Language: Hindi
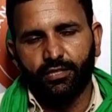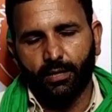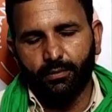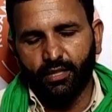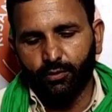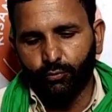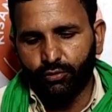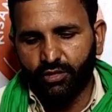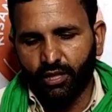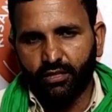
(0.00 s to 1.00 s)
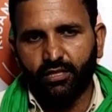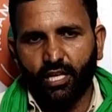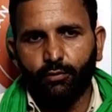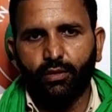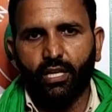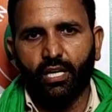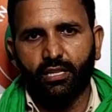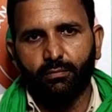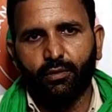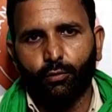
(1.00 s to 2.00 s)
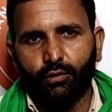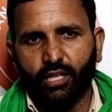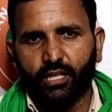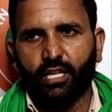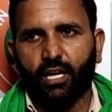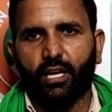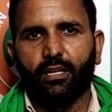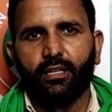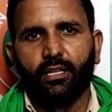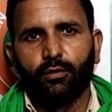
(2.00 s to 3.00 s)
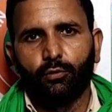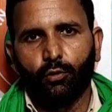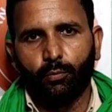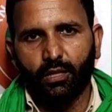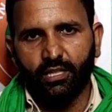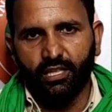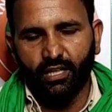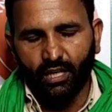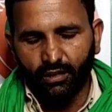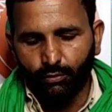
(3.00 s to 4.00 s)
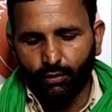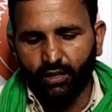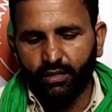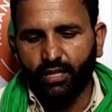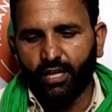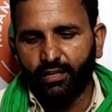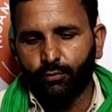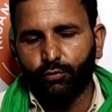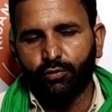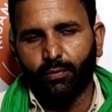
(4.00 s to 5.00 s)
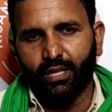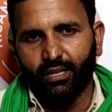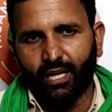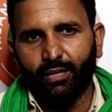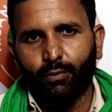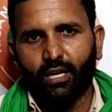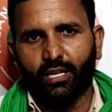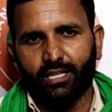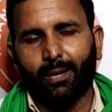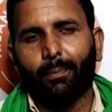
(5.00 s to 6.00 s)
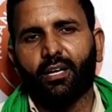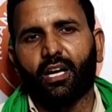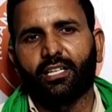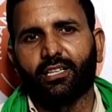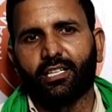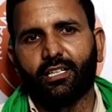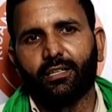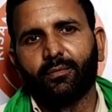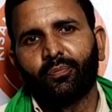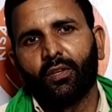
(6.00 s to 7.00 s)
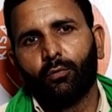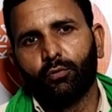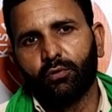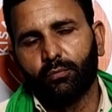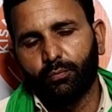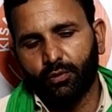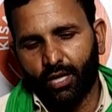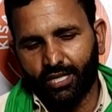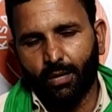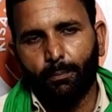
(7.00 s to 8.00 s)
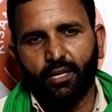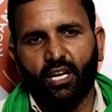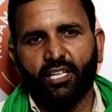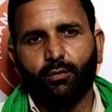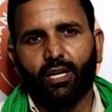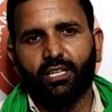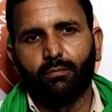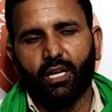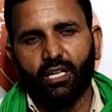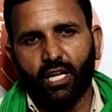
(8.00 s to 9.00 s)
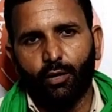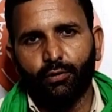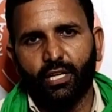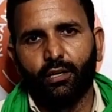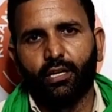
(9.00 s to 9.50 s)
जब ये उस जलते हुए आदमी को देखा तो बल्कि आंदोलनकारी कुछ महिलाएं वहां खाना पका रही थी उन खाना पकाने वाले महिलाओं ने